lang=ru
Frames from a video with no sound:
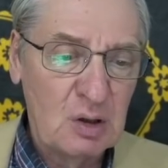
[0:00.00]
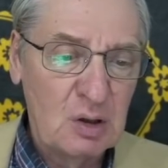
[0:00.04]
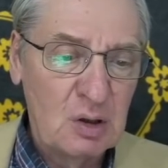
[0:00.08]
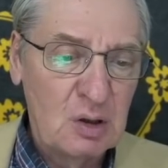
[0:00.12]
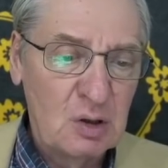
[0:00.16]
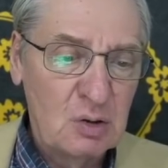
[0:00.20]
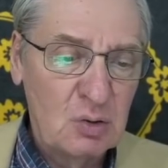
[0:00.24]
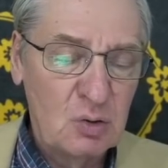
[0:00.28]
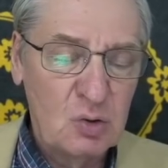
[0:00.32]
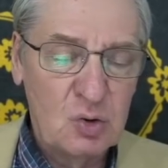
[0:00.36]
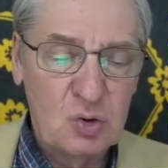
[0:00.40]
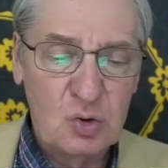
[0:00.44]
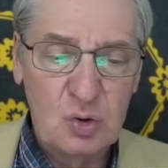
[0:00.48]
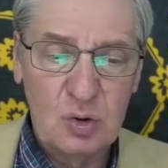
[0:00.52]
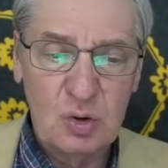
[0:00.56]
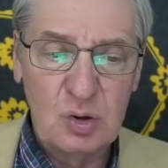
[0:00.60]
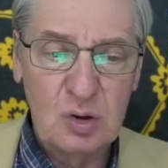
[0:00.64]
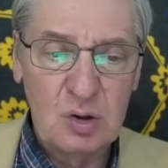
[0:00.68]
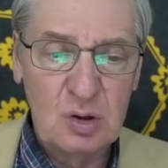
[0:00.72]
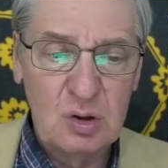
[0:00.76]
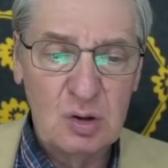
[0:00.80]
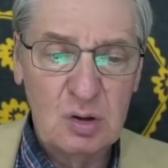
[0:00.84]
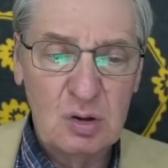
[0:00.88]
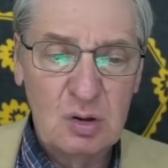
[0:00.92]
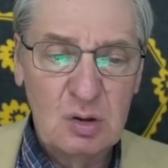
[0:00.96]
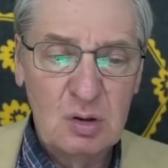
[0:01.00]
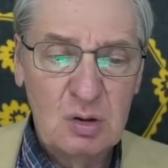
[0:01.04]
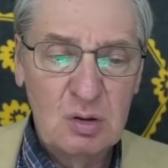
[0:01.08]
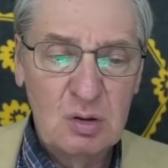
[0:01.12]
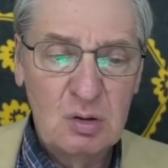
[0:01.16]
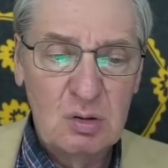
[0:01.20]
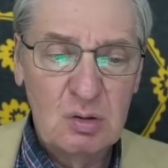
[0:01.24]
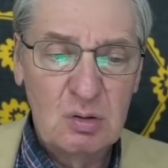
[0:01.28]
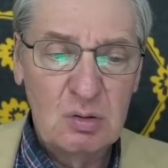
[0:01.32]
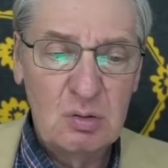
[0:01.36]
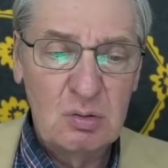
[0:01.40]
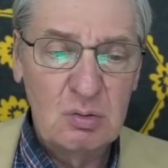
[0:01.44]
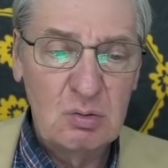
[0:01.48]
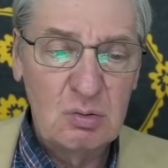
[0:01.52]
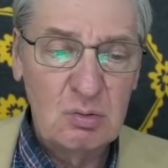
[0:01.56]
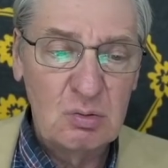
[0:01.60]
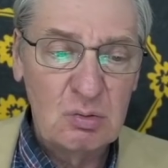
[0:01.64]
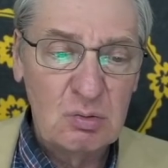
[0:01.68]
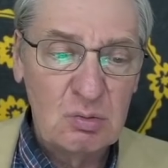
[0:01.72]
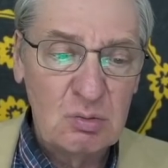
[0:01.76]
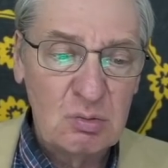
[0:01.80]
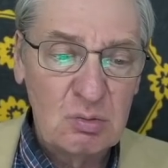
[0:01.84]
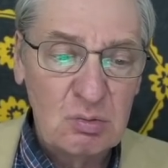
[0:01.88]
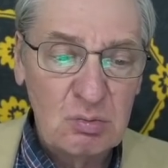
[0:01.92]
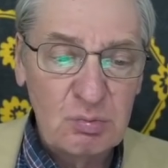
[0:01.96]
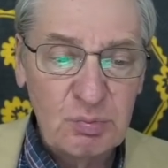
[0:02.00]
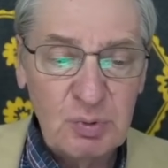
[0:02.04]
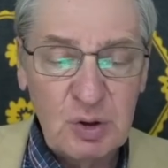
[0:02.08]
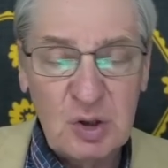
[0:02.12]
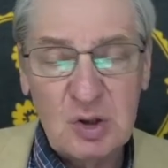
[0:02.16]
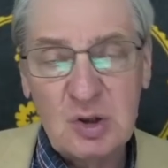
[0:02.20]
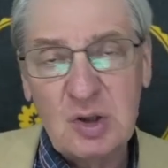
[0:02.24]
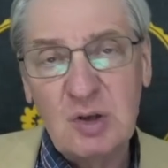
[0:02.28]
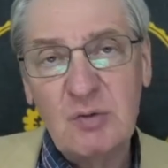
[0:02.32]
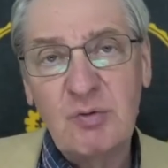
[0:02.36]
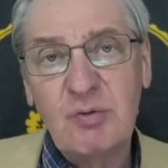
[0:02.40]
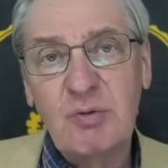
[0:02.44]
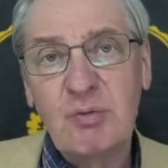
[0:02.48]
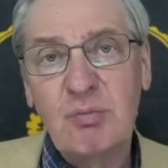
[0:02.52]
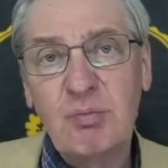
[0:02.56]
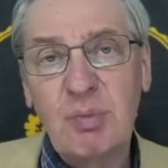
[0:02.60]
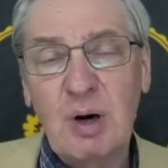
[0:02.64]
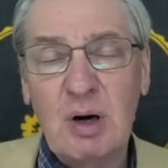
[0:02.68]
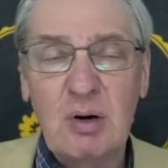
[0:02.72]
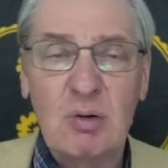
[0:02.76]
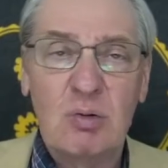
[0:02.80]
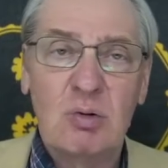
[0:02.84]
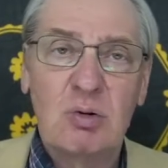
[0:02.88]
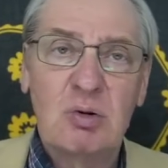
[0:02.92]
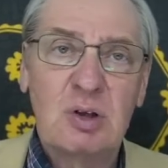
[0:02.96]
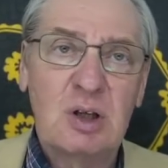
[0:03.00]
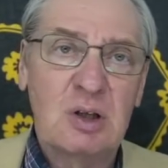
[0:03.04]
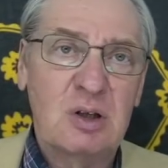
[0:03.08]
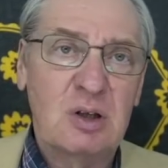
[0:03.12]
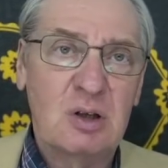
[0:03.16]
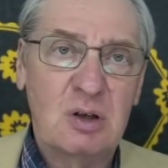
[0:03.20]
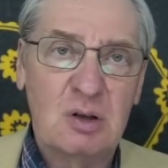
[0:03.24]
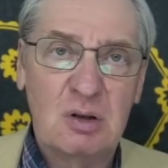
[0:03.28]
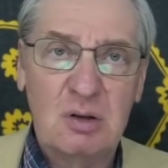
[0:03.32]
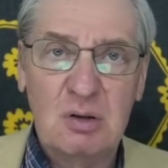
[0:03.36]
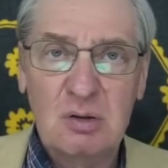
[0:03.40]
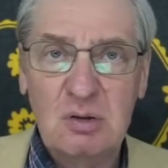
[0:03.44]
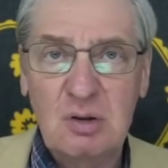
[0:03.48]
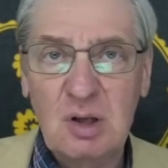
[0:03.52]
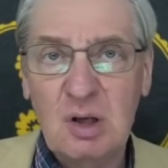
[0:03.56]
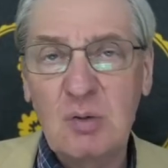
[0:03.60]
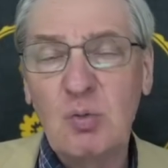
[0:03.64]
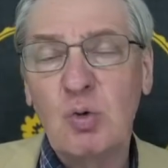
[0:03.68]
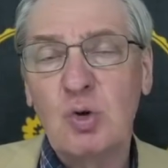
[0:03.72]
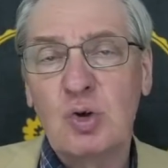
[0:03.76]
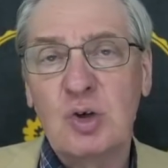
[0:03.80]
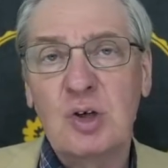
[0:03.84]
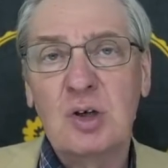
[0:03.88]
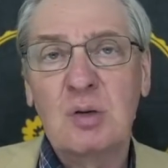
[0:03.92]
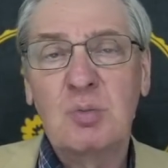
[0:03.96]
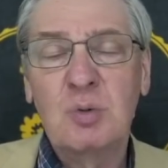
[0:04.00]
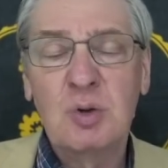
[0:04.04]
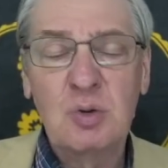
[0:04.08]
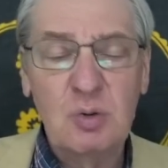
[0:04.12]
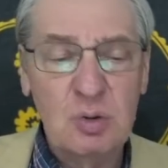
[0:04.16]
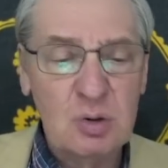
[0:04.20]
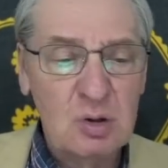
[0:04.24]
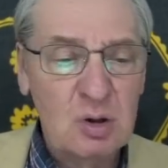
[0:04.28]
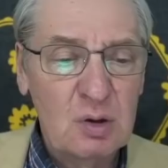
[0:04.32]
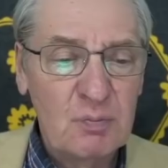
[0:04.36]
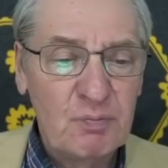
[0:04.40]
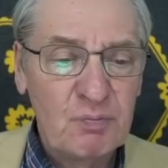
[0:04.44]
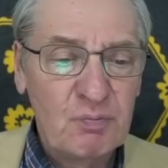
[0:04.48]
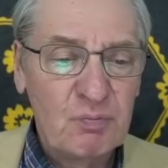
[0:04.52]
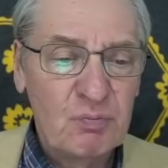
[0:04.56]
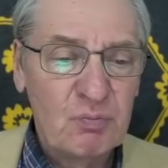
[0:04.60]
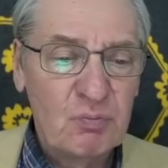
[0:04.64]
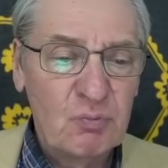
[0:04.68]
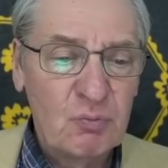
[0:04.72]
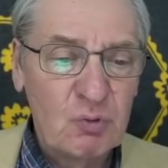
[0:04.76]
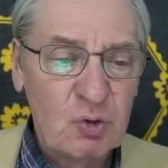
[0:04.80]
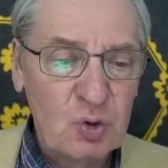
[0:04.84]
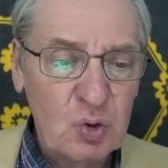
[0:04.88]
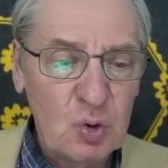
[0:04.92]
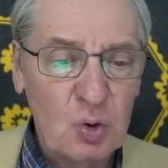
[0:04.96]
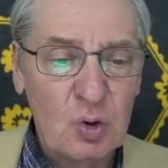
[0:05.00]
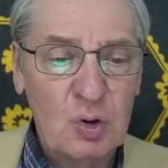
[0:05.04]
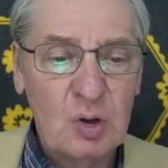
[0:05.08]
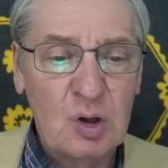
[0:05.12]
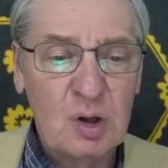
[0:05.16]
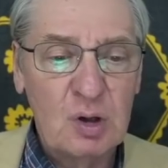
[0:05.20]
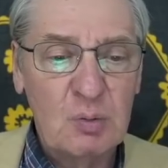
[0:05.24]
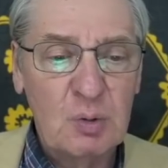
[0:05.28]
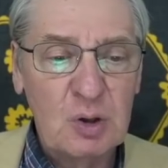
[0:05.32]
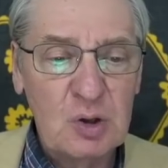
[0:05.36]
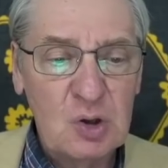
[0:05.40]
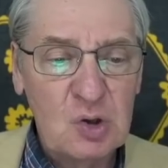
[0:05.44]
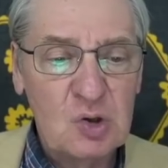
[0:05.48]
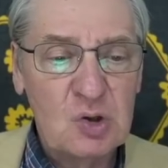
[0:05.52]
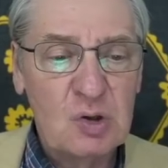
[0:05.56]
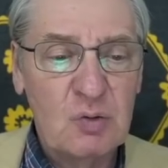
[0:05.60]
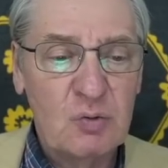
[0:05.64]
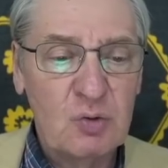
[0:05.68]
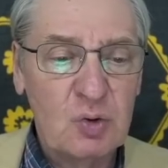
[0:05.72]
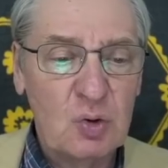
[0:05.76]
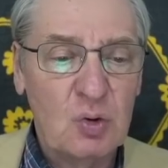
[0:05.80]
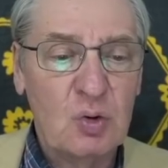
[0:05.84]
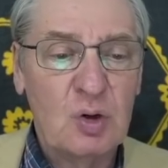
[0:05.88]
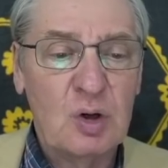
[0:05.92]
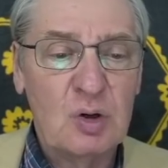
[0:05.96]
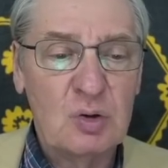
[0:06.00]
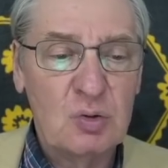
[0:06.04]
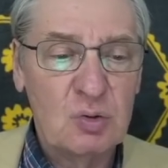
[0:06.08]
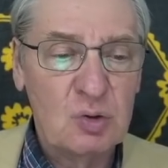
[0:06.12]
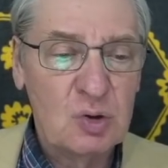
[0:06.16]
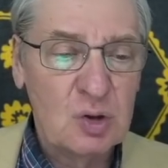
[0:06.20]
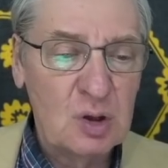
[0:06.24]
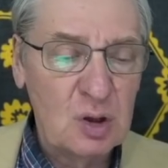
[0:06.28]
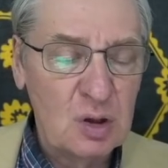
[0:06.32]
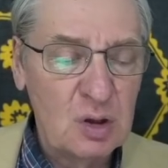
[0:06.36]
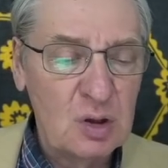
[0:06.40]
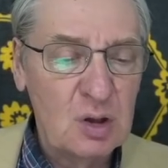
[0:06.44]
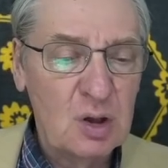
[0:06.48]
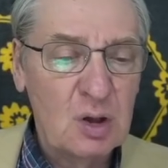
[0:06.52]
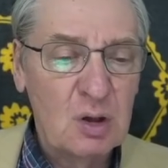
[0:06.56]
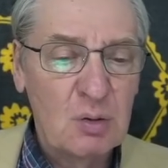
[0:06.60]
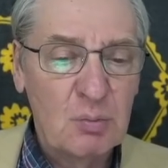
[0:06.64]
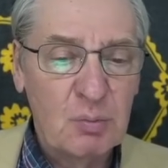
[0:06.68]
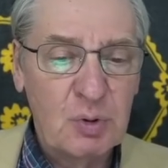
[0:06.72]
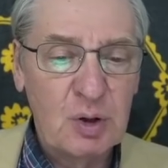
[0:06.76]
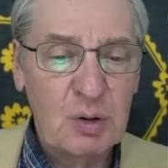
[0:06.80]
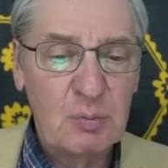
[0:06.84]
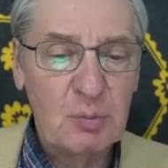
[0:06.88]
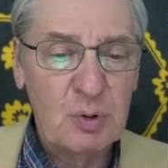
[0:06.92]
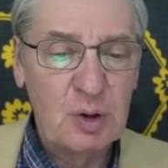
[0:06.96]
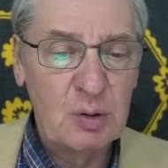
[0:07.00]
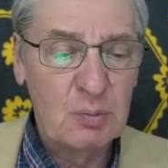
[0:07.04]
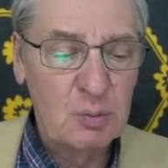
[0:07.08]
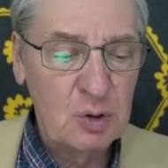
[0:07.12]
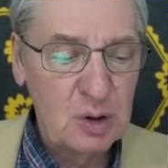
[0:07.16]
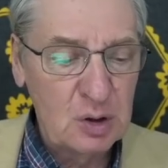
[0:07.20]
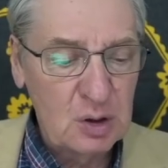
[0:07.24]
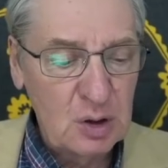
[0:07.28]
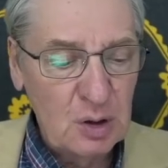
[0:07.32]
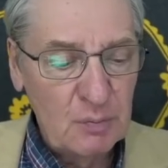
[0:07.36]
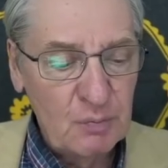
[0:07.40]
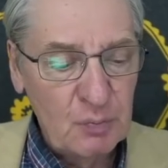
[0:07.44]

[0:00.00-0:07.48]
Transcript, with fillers: То есть черные, ну, пережив пару таких тревожных минут, все гармонично, все хорошо сделали, проблем нет.